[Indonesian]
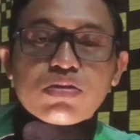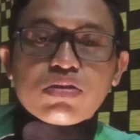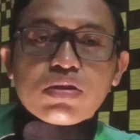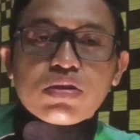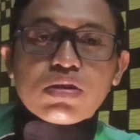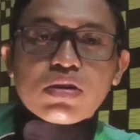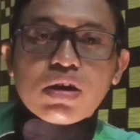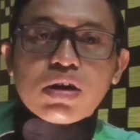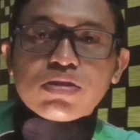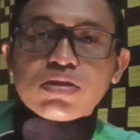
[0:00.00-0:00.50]

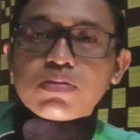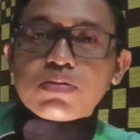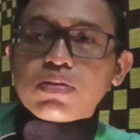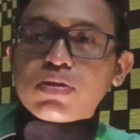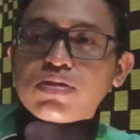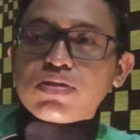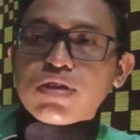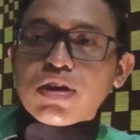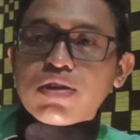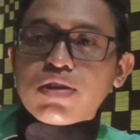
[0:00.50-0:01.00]
uh,
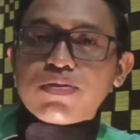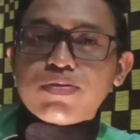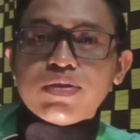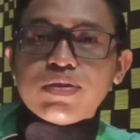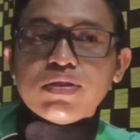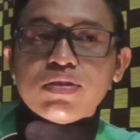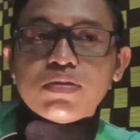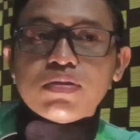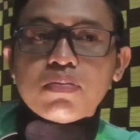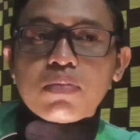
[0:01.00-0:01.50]
customer
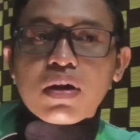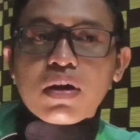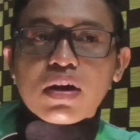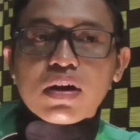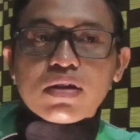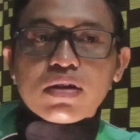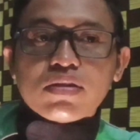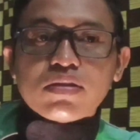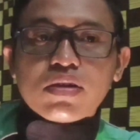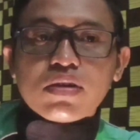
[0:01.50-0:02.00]
service
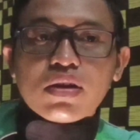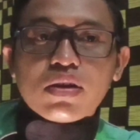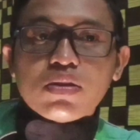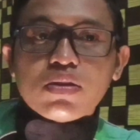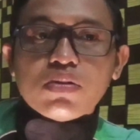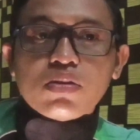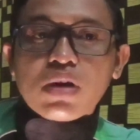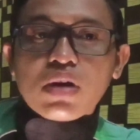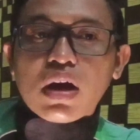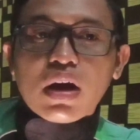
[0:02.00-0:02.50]
bahkan sana
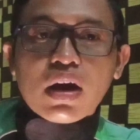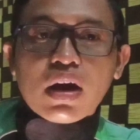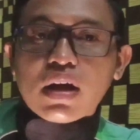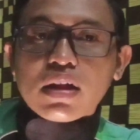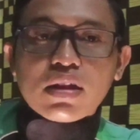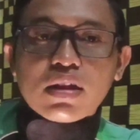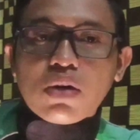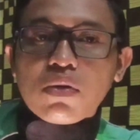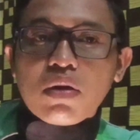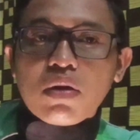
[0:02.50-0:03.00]
itu nggak
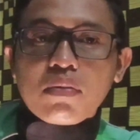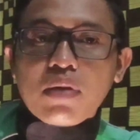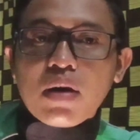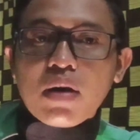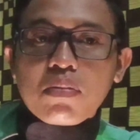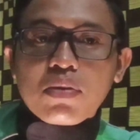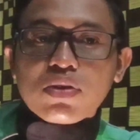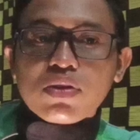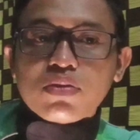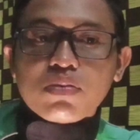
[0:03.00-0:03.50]
nggak tahu
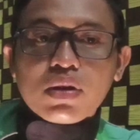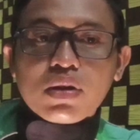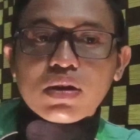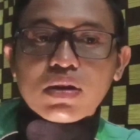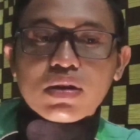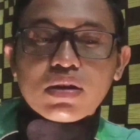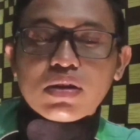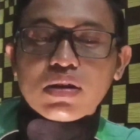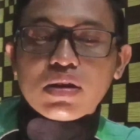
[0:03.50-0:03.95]
apa apa cuman